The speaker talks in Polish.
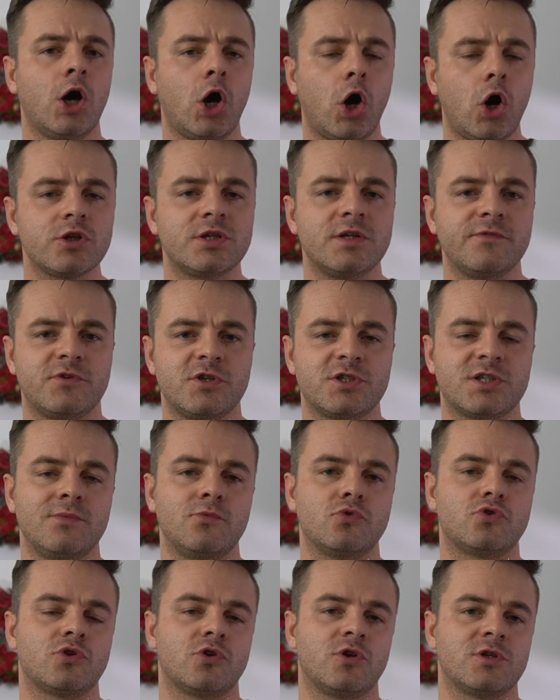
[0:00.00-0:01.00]
O tym
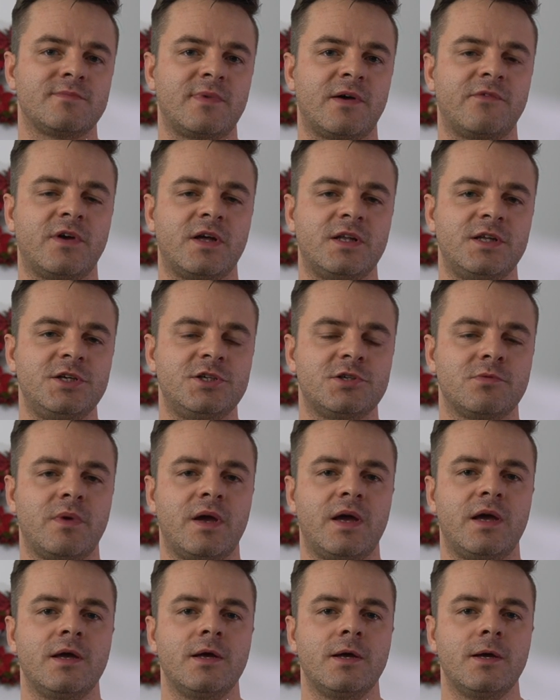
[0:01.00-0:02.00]
wszystkim już
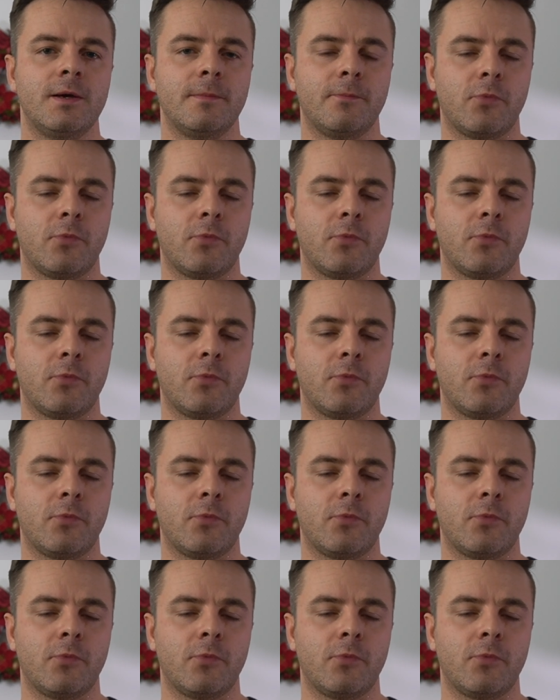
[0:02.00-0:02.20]
rozmawialiśmy,